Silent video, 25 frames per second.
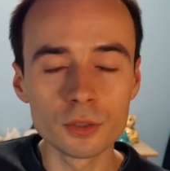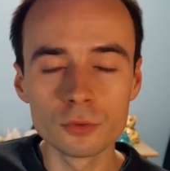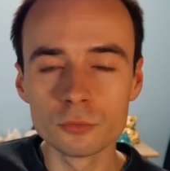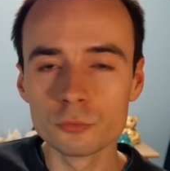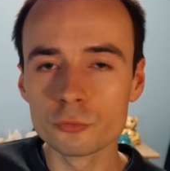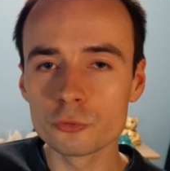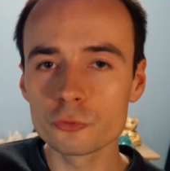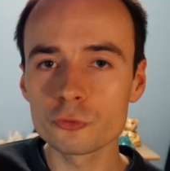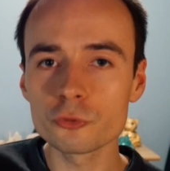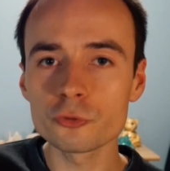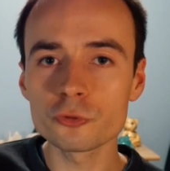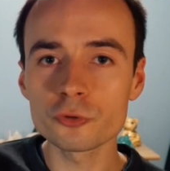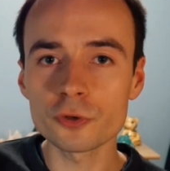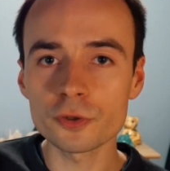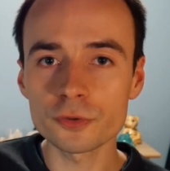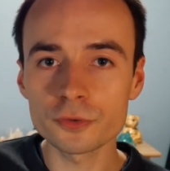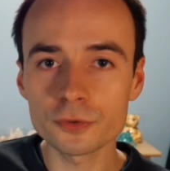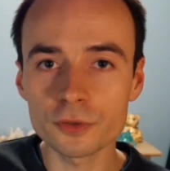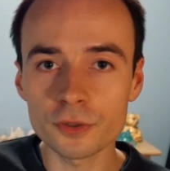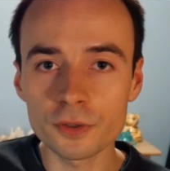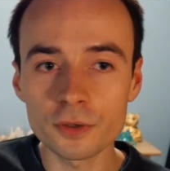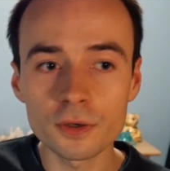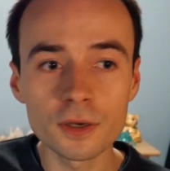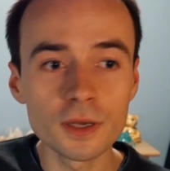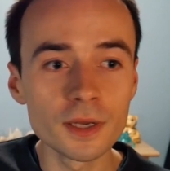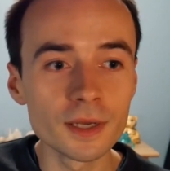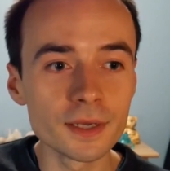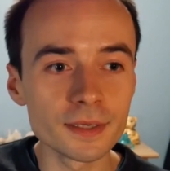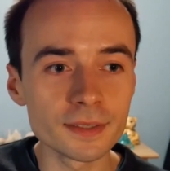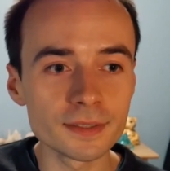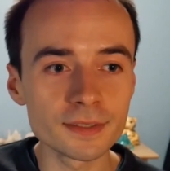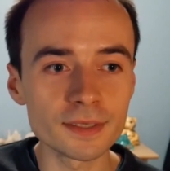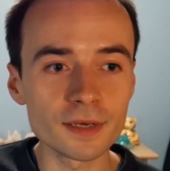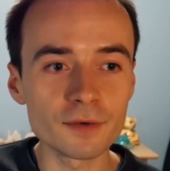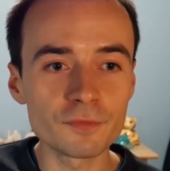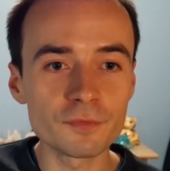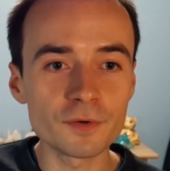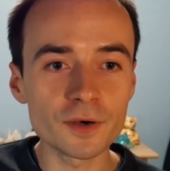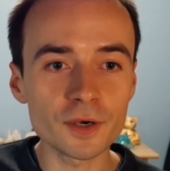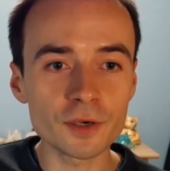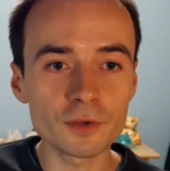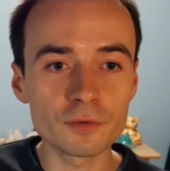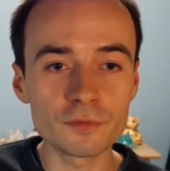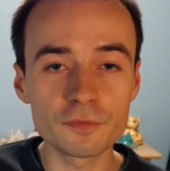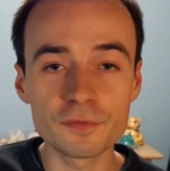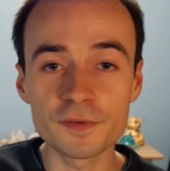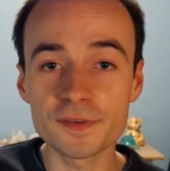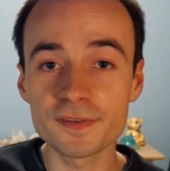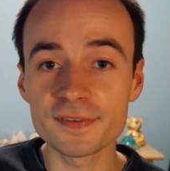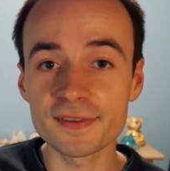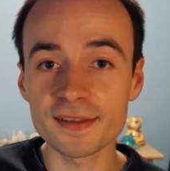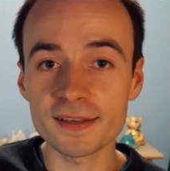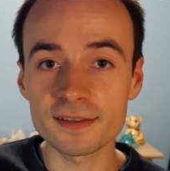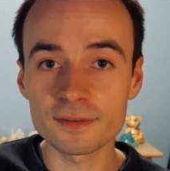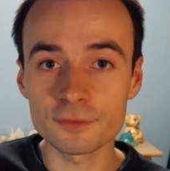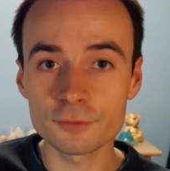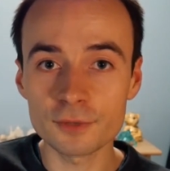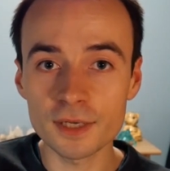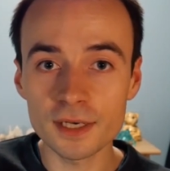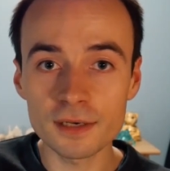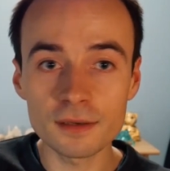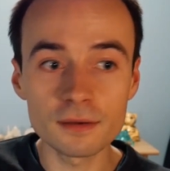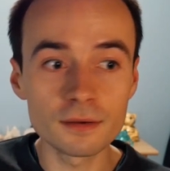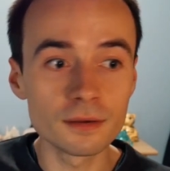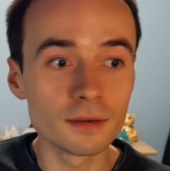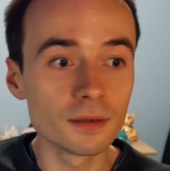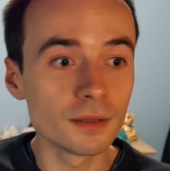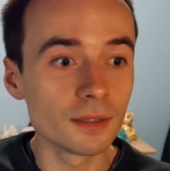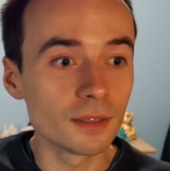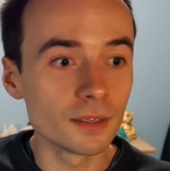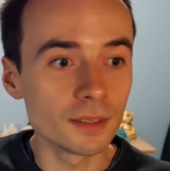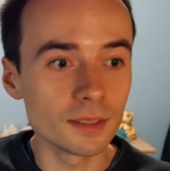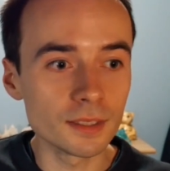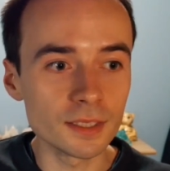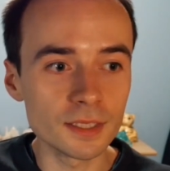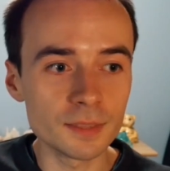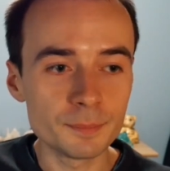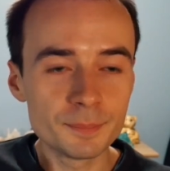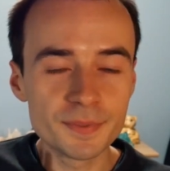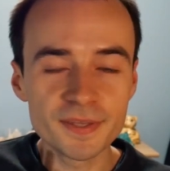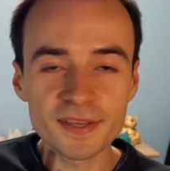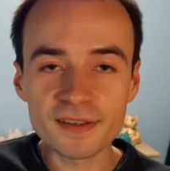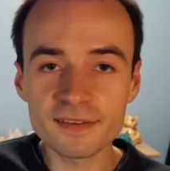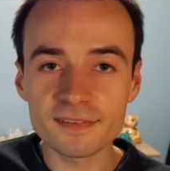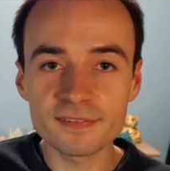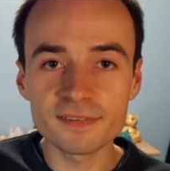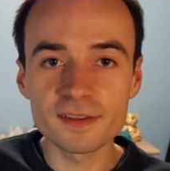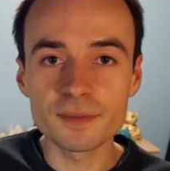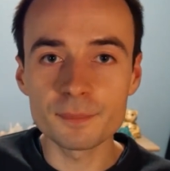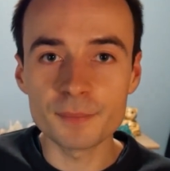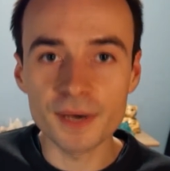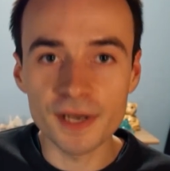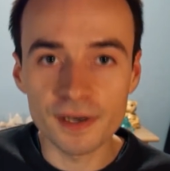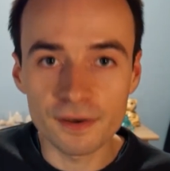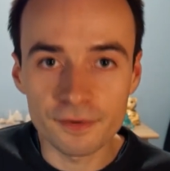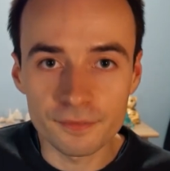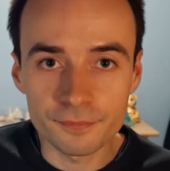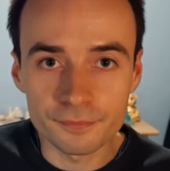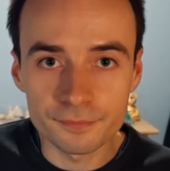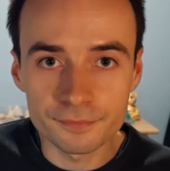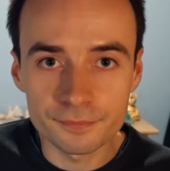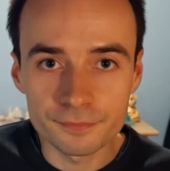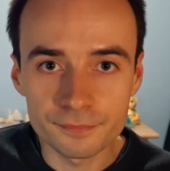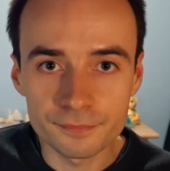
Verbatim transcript: nous sous-entend qu'avoir une vie sexuelle, et eh bien c'est mal.